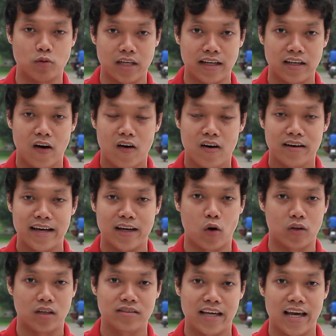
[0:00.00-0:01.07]
màu xanh đó đang
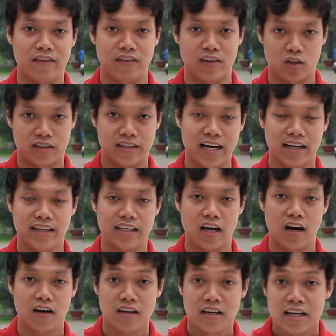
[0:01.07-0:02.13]
ngồi trên xe và gắn cái gì
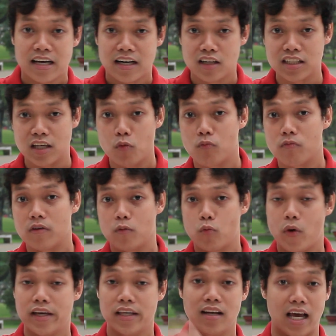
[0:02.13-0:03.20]
đó, nó sẽ
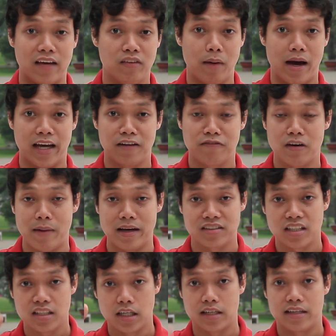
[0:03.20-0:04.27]
quay trở lại với bạn và bạn
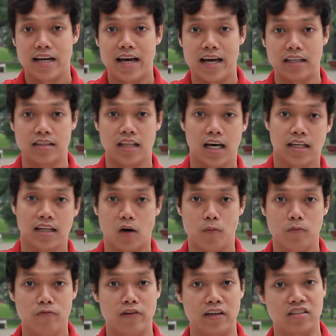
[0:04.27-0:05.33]
sẽ dịch ra thành tên
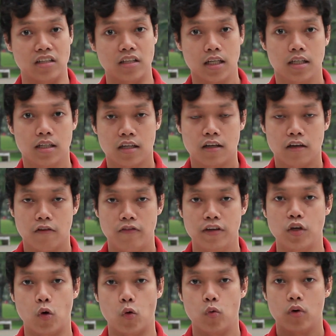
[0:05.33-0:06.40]
ổng và sở thích. Ví
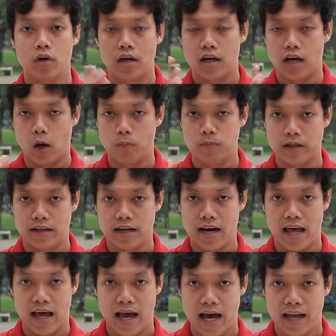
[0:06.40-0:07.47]
dụ ông dịch ra
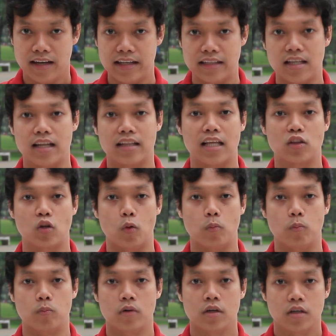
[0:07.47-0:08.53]
là anh này tên là Thanh Tùng,
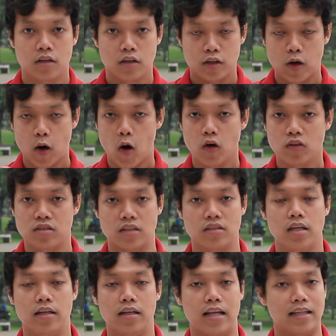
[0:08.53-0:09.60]
có sở
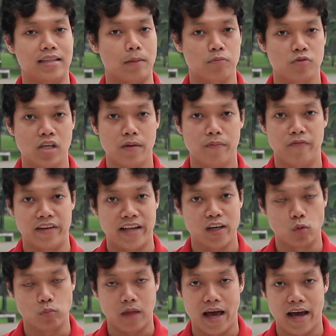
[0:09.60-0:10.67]
thích là tập gym vì thấy
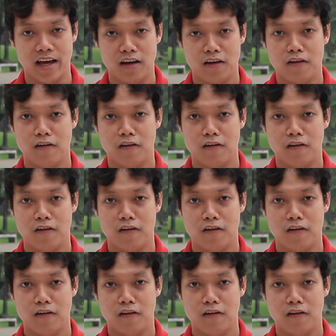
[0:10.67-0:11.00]
cục tạ,